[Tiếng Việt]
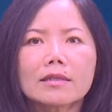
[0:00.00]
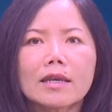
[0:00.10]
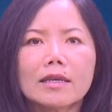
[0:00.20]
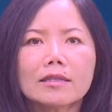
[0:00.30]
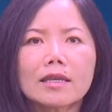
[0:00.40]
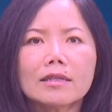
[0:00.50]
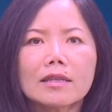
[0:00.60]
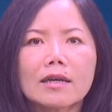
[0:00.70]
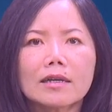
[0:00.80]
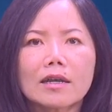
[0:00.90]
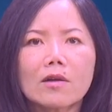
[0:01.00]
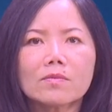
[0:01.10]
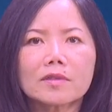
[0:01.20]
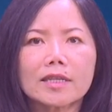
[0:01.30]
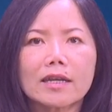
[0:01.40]
thì tinh thần
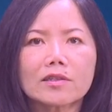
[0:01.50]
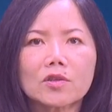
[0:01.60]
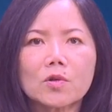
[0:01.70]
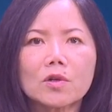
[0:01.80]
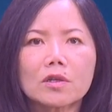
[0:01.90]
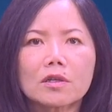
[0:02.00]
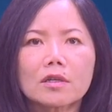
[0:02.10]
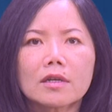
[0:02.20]
không sáng suốt